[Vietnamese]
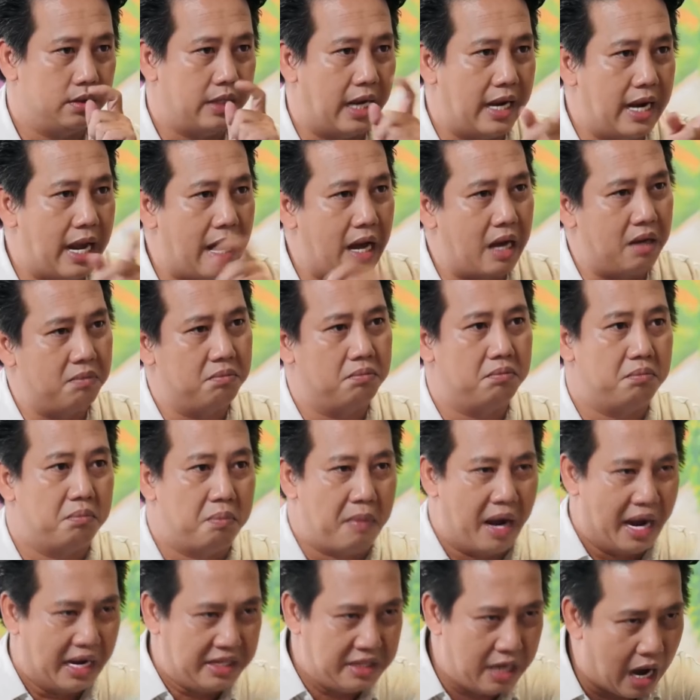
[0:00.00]
vậy là
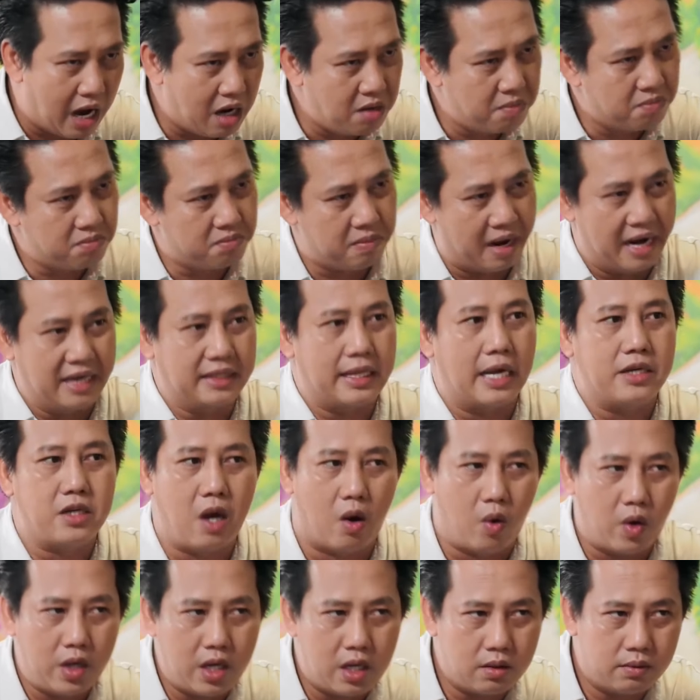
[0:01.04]
mẹ anh dở mẹ anh ta
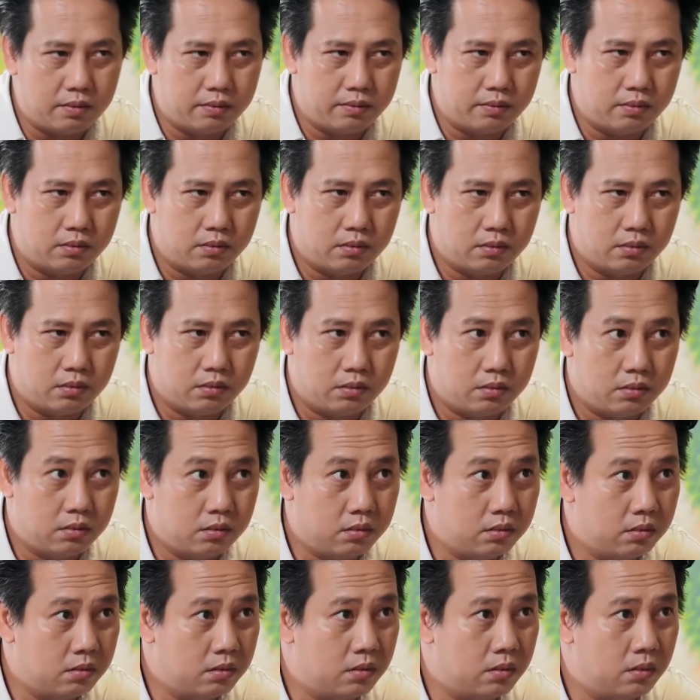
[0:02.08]
giỏi á ê ê
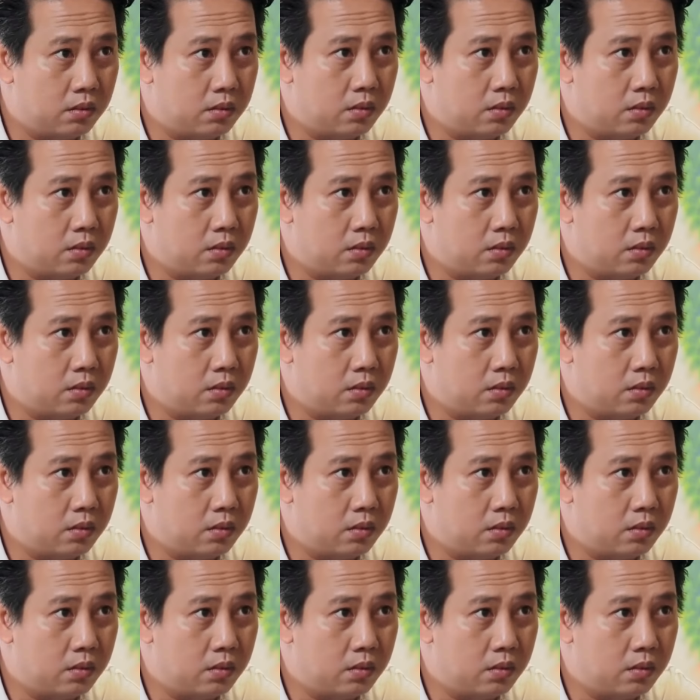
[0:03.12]
ê